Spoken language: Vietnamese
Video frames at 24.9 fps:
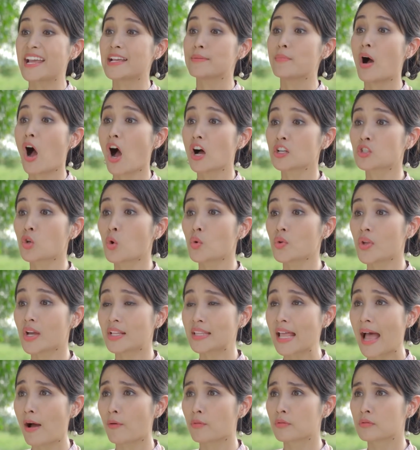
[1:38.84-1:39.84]
Mày bỏ
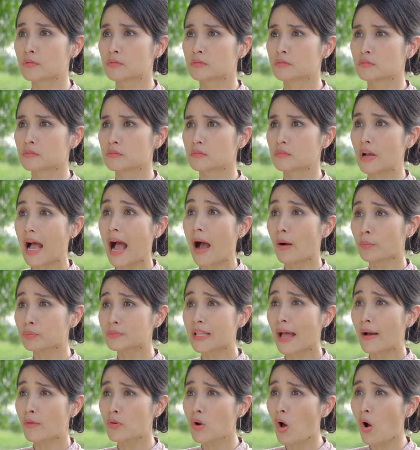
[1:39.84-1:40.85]
xuống cho tao,
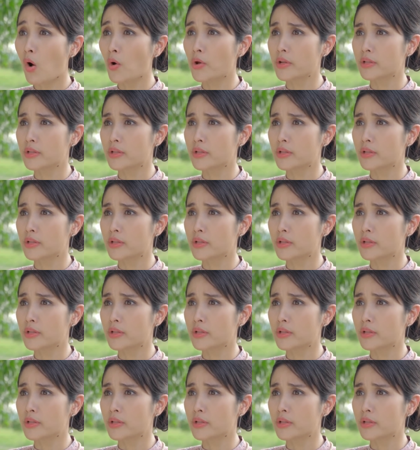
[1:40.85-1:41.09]
ốc tao